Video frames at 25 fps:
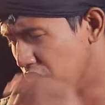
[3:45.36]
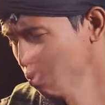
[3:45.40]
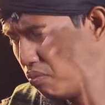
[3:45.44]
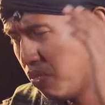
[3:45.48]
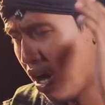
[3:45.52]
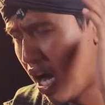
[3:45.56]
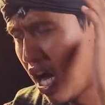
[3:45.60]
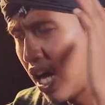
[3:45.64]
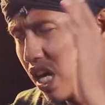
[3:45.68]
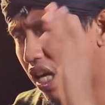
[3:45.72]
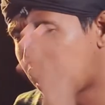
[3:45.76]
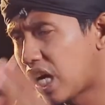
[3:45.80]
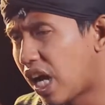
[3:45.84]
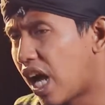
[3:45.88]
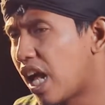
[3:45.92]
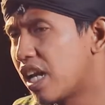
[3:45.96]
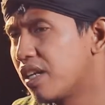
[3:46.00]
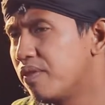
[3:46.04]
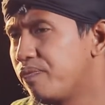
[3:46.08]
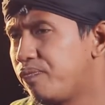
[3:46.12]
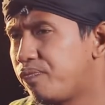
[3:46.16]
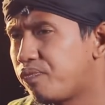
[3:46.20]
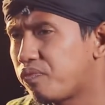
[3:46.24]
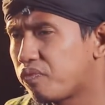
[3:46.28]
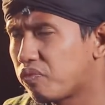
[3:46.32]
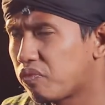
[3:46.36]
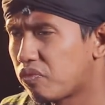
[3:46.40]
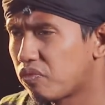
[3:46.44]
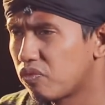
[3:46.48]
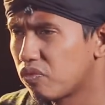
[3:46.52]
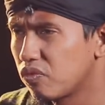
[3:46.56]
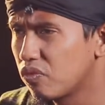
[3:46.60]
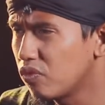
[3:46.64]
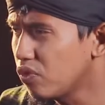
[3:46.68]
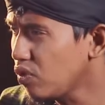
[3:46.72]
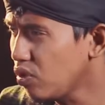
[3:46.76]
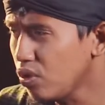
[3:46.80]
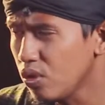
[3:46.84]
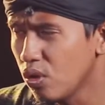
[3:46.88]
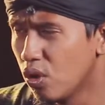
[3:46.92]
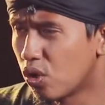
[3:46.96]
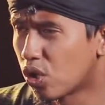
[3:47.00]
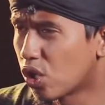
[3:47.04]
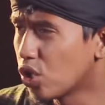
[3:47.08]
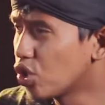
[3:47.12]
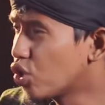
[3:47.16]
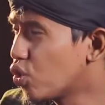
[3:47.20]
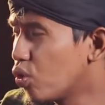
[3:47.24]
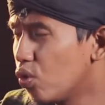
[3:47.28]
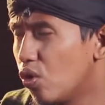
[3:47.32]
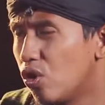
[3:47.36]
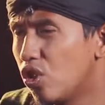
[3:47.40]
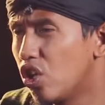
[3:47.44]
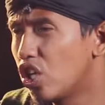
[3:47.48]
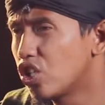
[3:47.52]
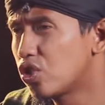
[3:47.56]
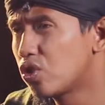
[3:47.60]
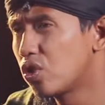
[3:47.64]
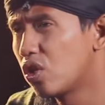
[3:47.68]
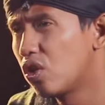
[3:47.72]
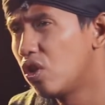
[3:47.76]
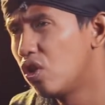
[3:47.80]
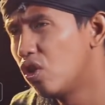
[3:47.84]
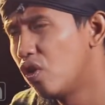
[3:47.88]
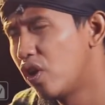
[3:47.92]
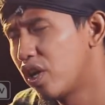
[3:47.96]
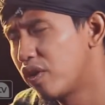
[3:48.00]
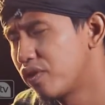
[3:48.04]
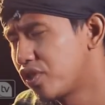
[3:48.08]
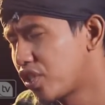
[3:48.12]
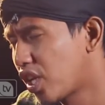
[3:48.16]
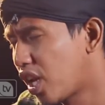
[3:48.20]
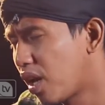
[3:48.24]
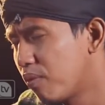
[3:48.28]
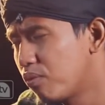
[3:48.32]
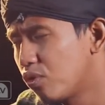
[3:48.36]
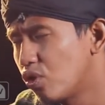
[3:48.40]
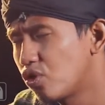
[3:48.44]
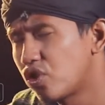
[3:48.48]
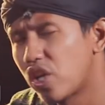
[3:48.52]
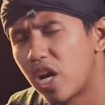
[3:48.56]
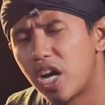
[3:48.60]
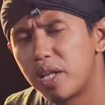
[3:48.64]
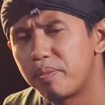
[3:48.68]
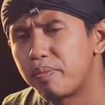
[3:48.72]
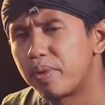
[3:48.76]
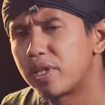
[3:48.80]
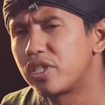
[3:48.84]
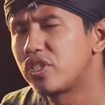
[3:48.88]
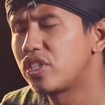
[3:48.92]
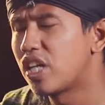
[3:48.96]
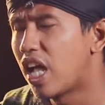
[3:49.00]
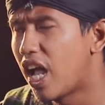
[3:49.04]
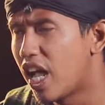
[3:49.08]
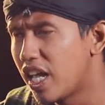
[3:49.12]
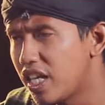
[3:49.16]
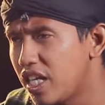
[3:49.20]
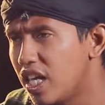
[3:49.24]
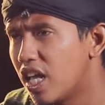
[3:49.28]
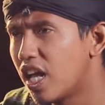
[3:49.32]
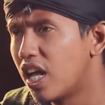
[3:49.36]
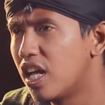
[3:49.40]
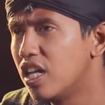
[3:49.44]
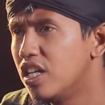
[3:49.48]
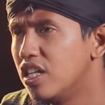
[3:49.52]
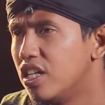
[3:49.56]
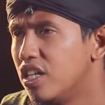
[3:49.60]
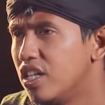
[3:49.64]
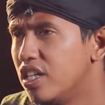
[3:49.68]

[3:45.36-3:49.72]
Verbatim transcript: Bahkan Rasulullah SAW itu sangat percaya